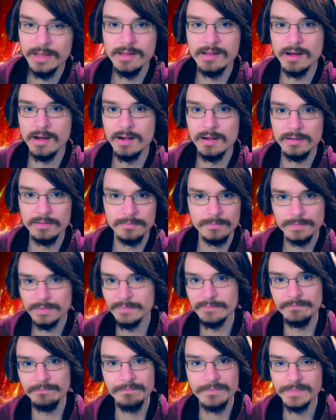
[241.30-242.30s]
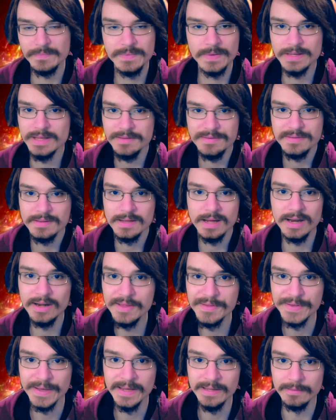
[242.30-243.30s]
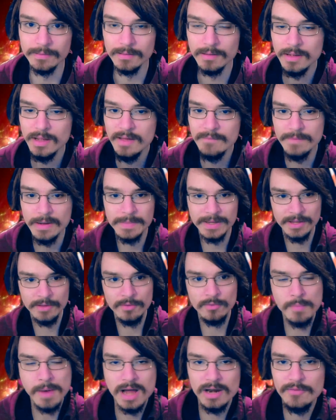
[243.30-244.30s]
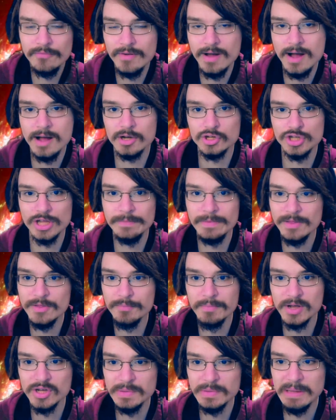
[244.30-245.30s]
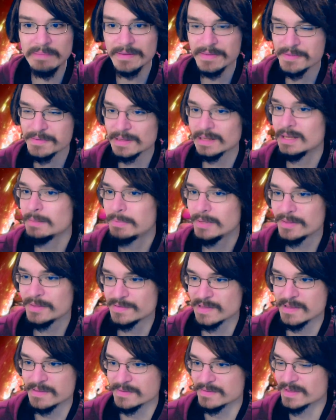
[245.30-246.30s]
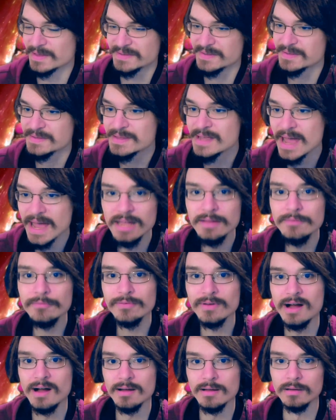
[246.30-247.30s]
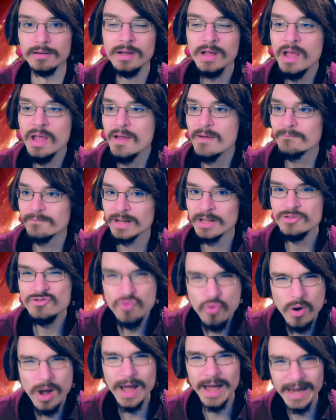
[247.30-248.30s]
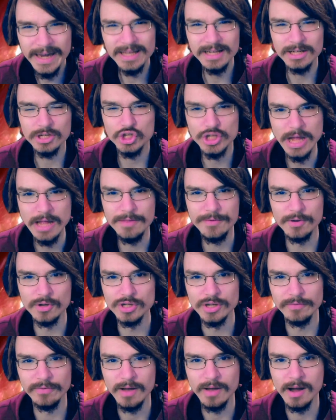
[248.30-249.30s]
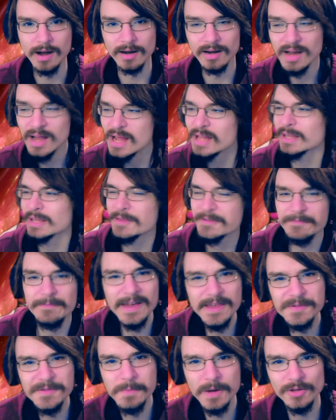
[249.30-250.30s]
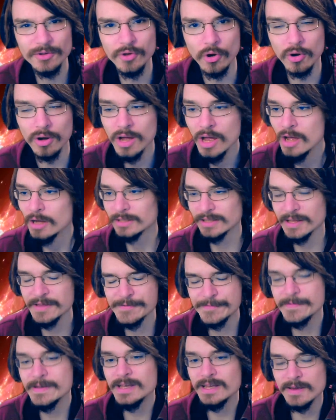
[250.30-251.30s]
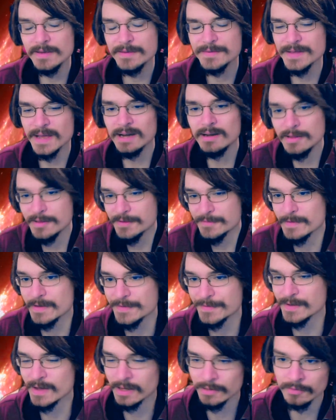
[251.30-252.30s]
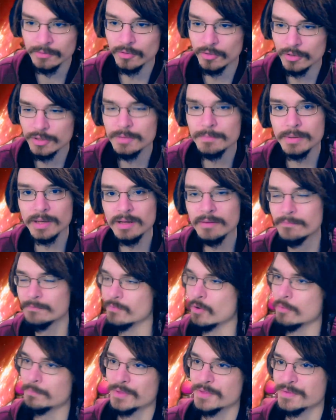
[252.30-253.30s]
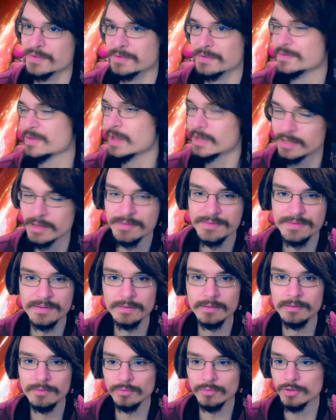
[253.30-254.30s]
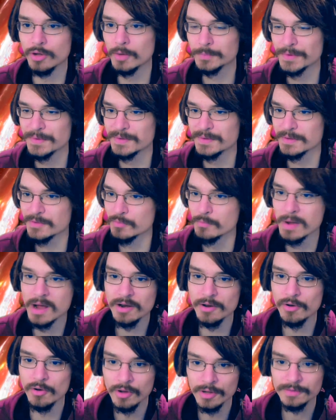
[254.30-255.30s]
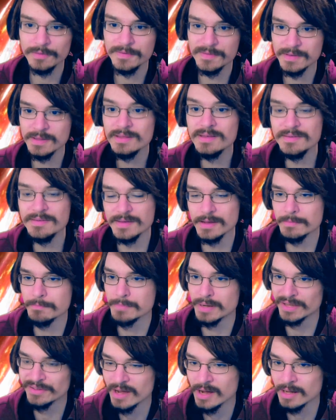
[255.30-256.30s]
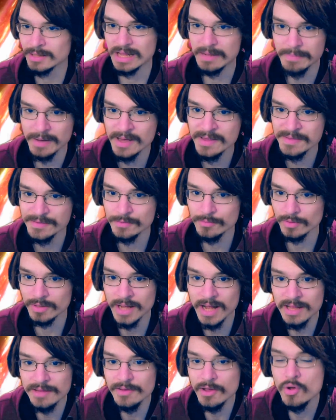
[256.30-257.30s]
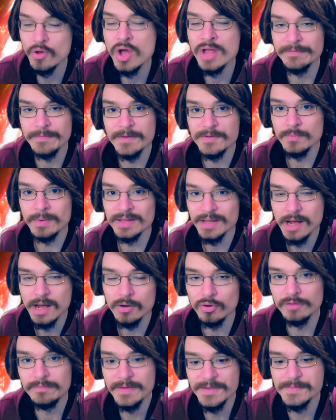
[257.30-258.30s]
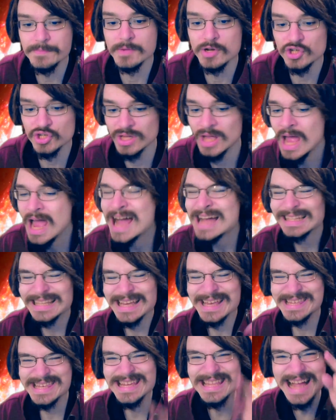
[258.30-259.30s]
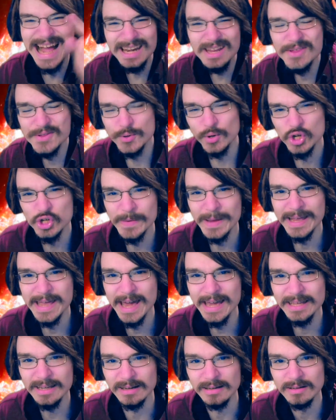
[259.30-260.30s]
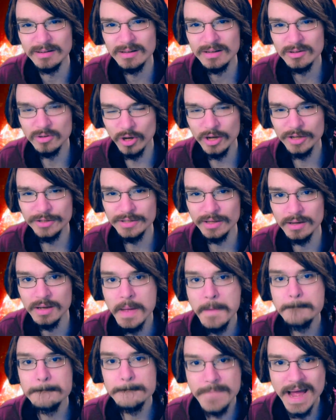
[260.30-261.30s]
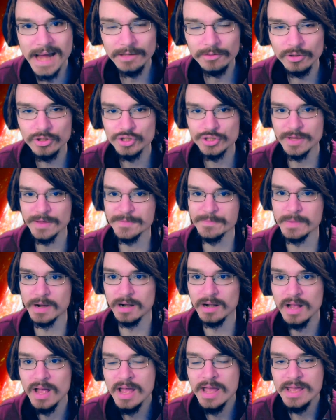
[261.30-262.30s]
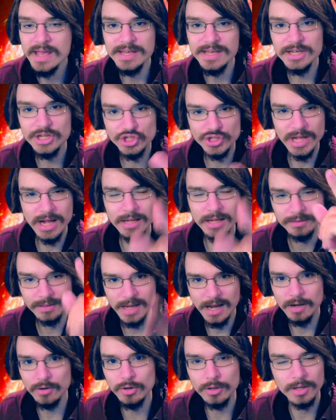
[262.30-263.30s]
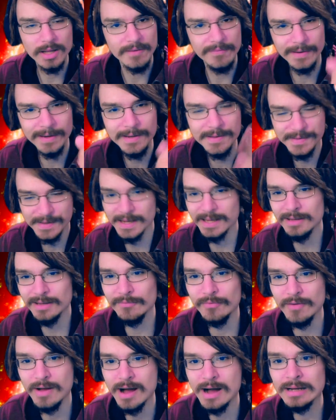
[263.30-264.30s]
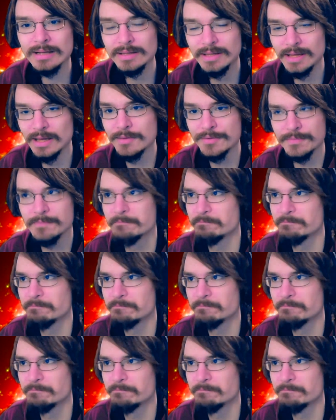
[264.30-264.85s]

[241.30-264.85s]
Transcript: egal. Das sind ja alles Hater. Wenn man eine normale Frage stellt, wie zum Beispiel, was ist dein Lieblingsessen? Das ist eine Hate-Frage. Weil nur Hater stellen solche Fragen. Das weiß man doch. Deswegen ist alles, was die anderen Leute bringen, ob das jetzt Hater sind oder ob das jetzt normale Leute sind, die seit ein paar Tagen dabei sind und halt etwas über Drachenlord wissen möchten, das sind alles durchweg Hater. Leute, merkt euch das mal. Ihr stellt Drachenlord gefälligst keine Fragen, die er